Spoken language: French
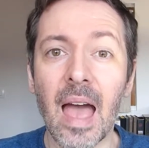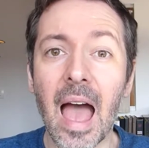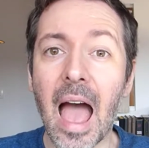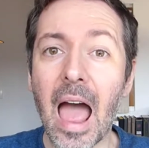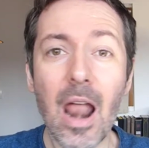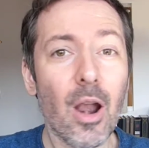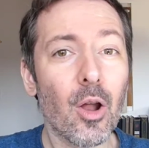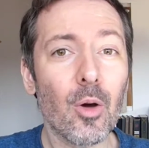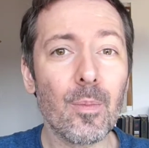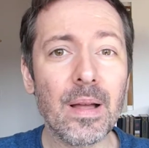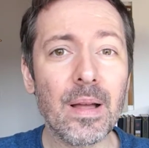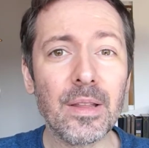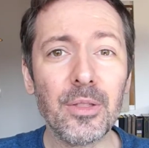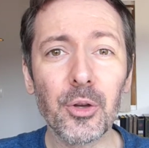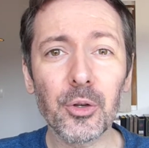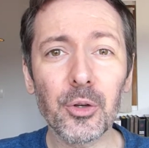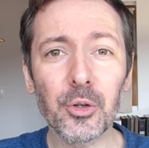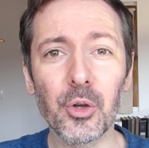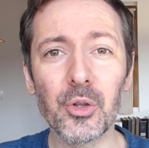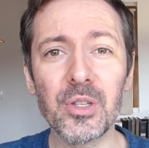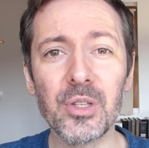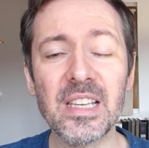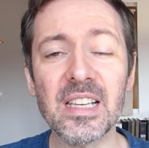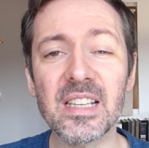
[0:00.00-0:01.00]
Alors maintenant,
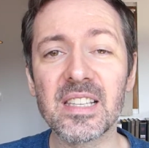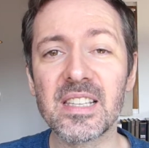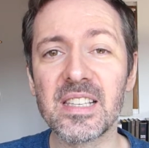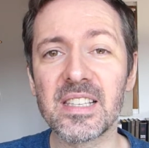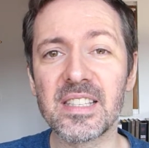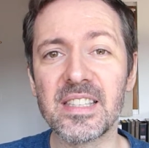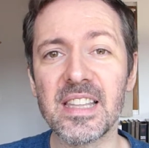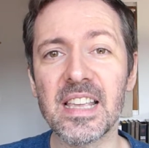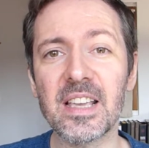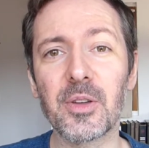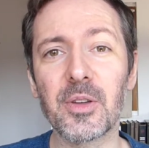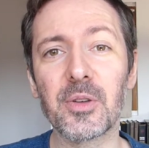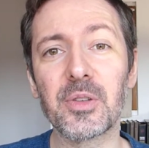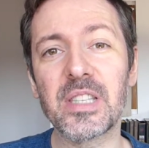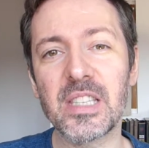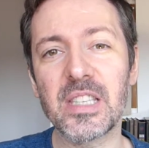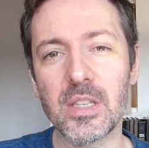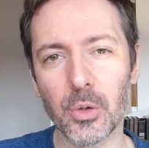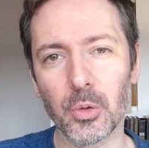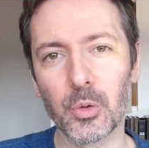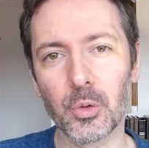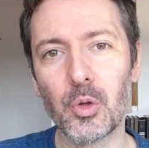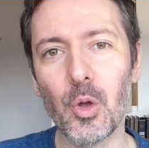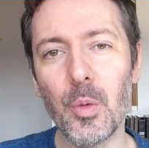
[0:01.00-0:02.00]
que dire si ce n'est que
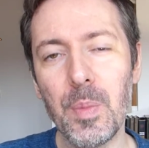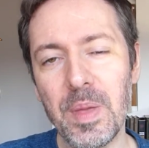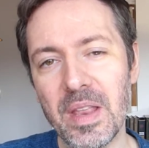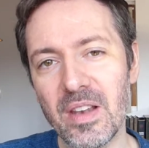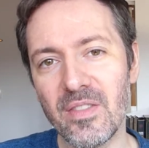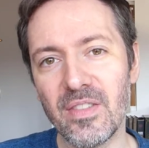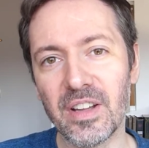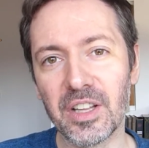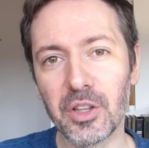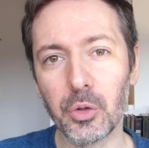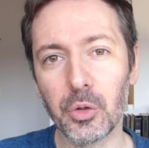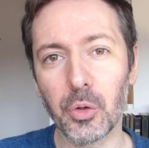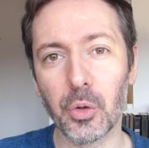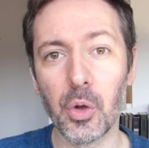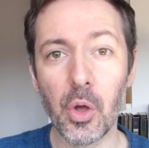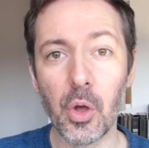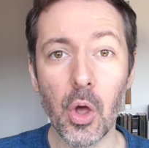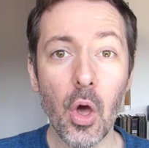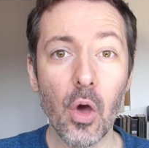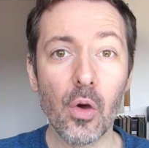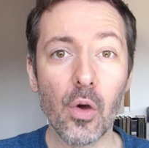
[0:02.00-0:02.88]
si en 2022,